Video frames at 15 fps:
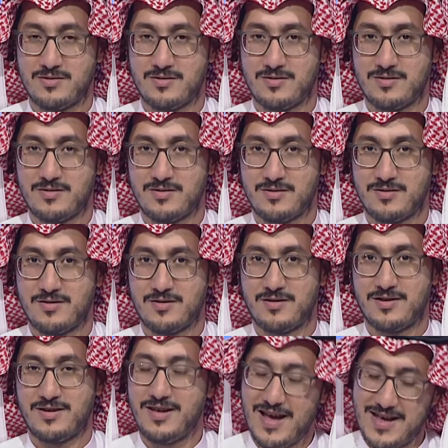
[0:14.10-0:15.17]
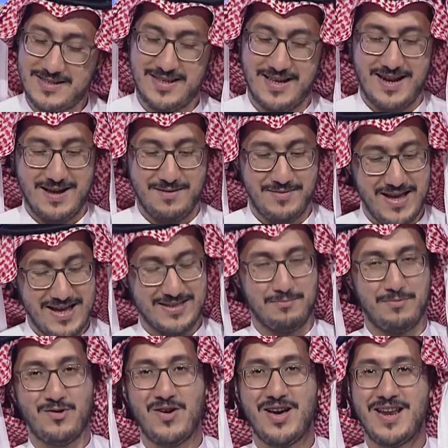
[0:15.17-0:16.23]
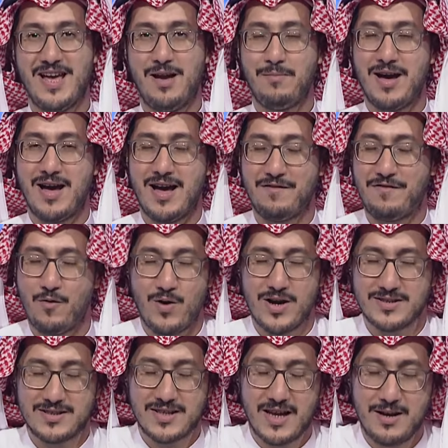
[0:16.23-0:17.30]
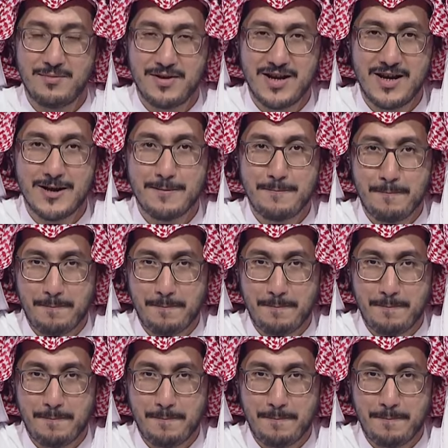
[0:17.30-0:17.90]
نرجو الله يا سلام يا من وين يا فواز تكلمنا؟